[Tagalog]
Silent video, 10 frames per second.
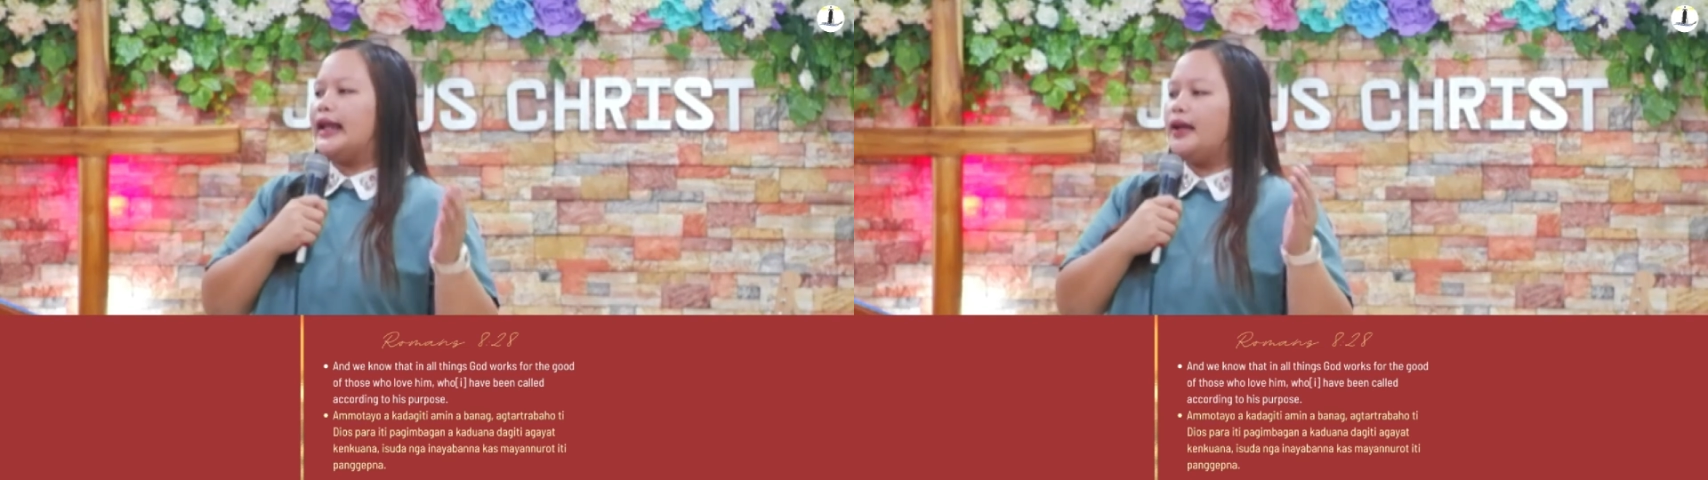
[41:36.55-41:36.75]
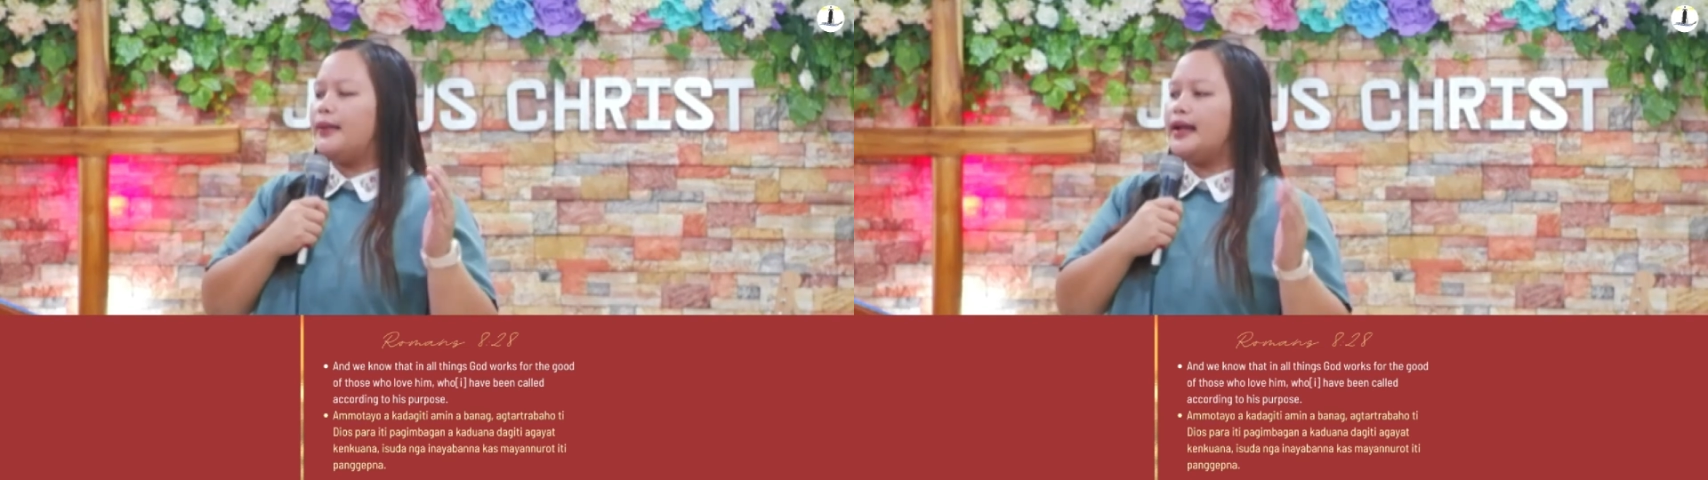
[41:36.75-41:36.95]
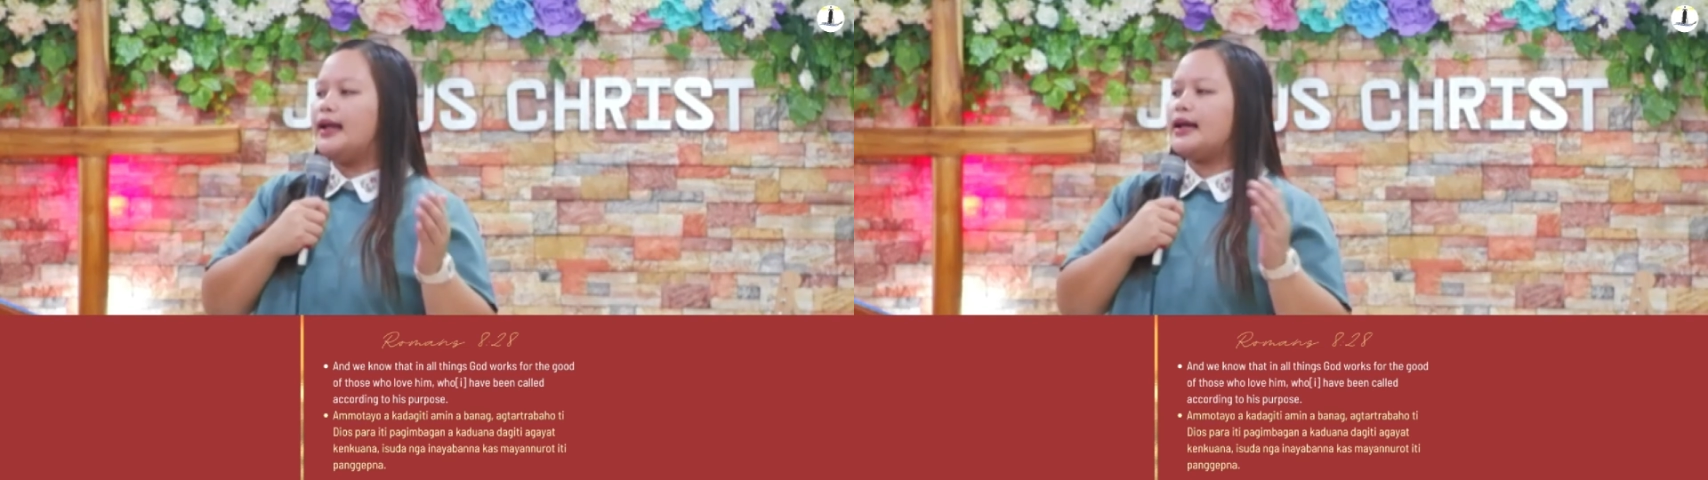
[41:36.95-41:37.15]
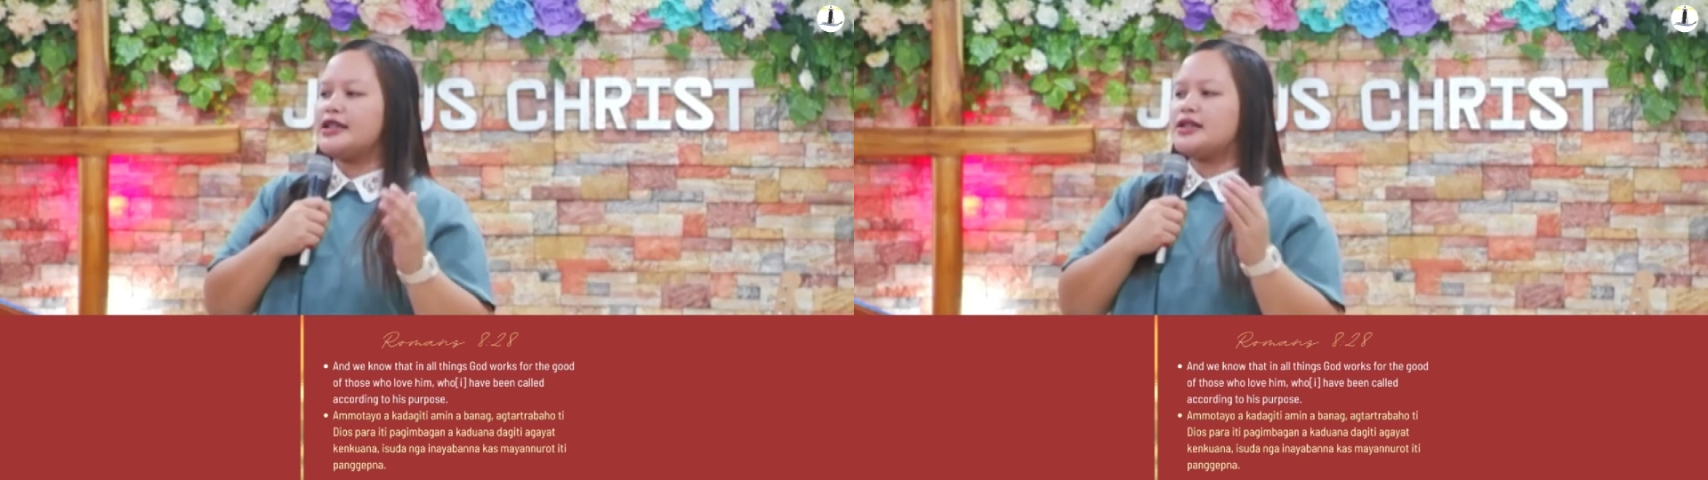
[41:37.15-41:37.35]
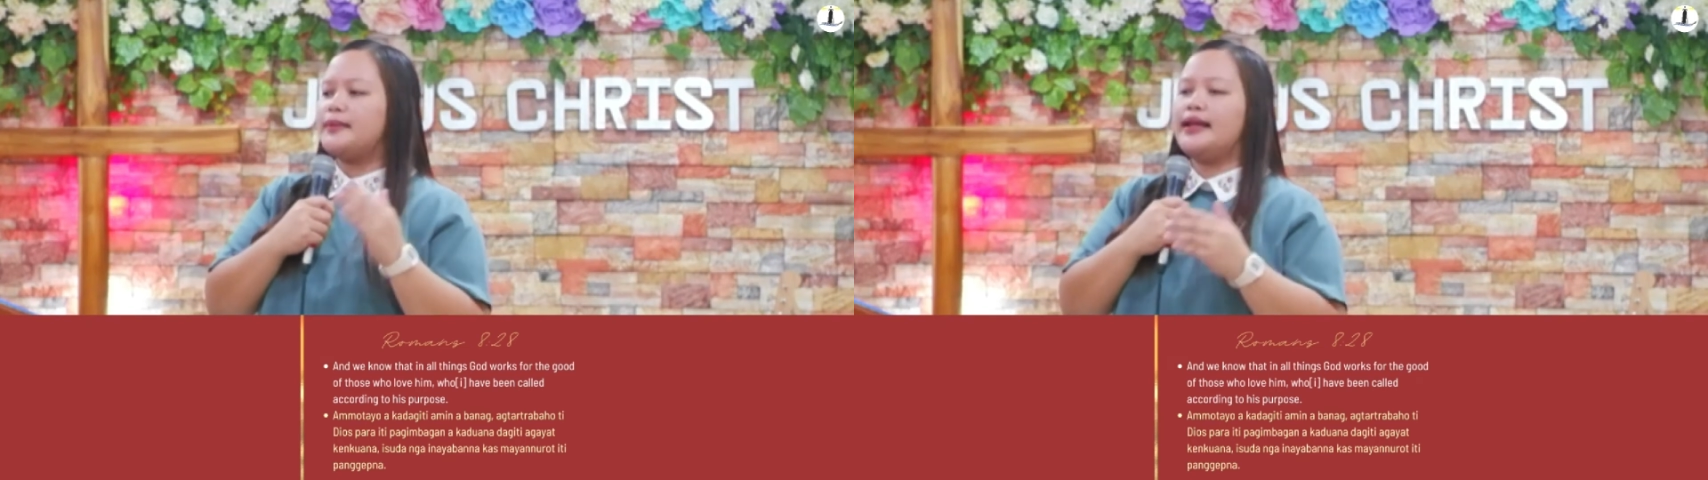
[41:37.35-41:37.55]
nayaban na
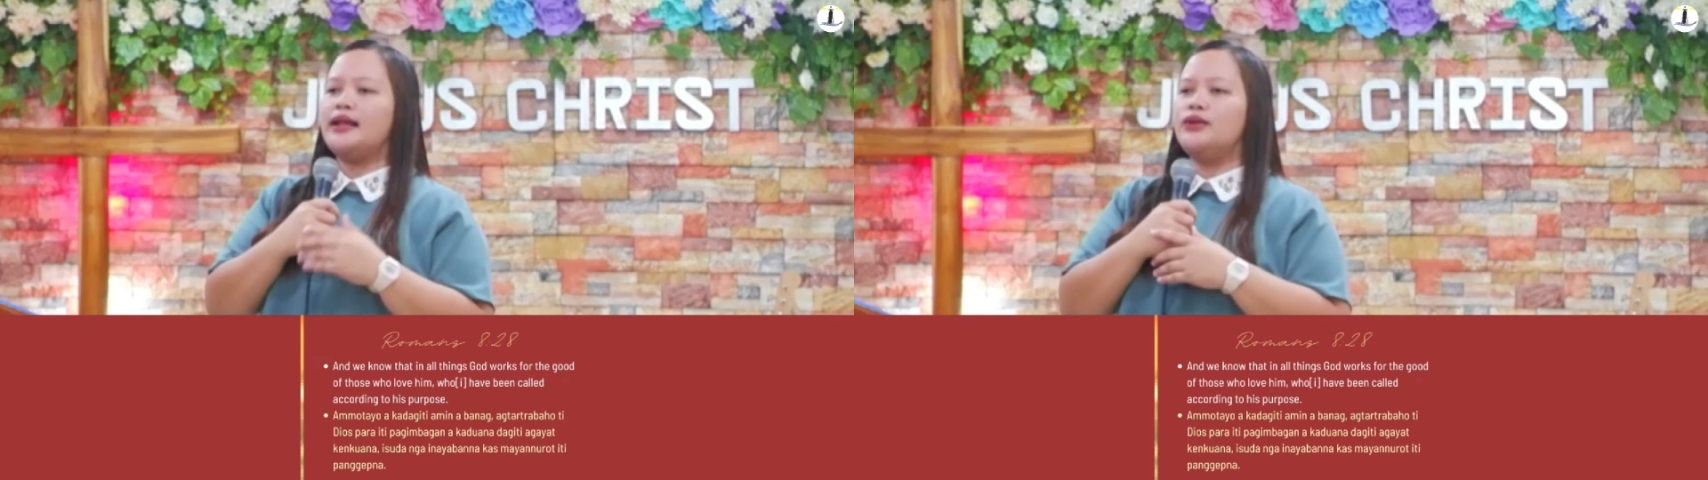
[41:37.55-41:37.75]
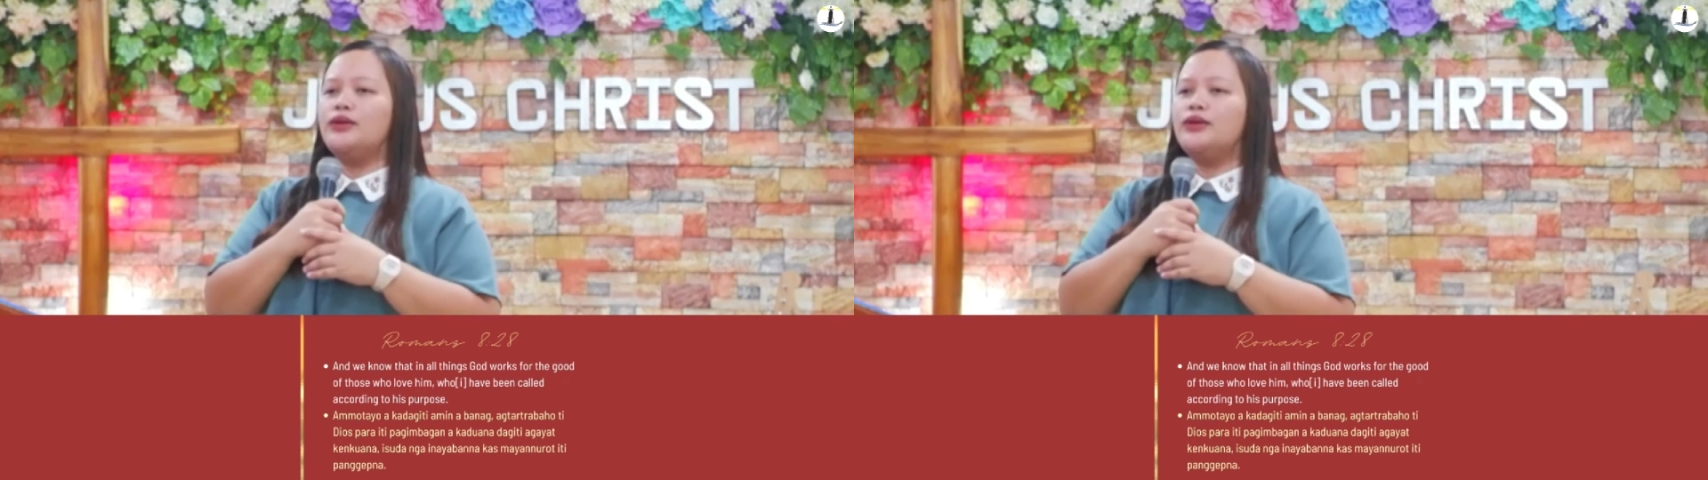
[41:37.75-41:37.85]
kasmayan